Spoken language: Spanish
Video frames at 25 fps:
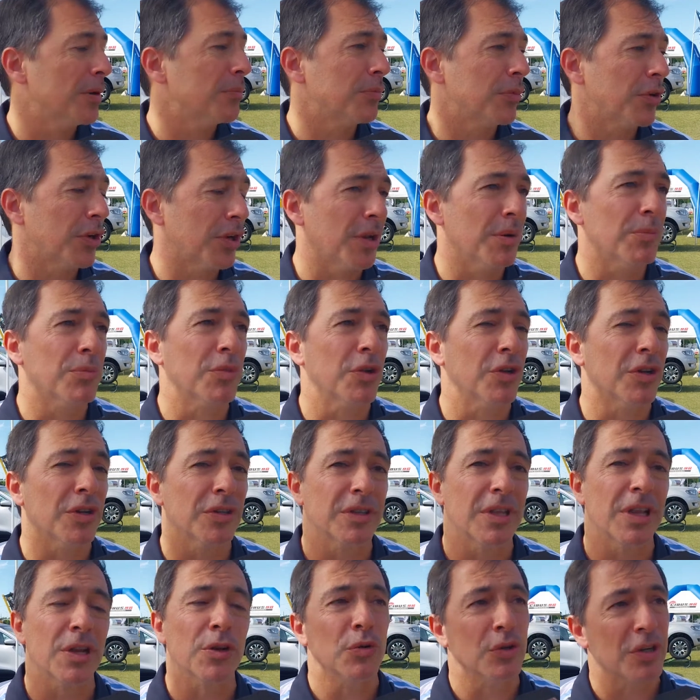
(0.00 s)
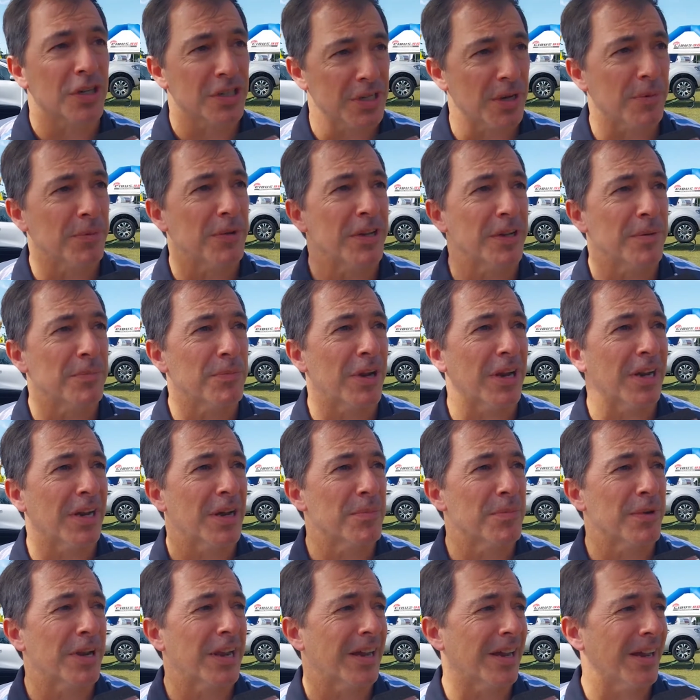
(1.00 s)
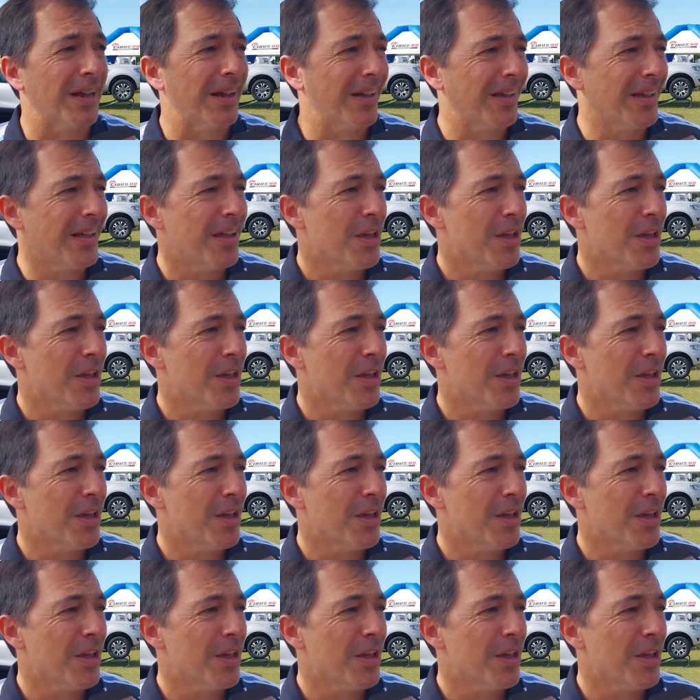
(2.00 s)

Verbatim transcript: Por ejemplo, este lunes ya vienen para acá, para acá,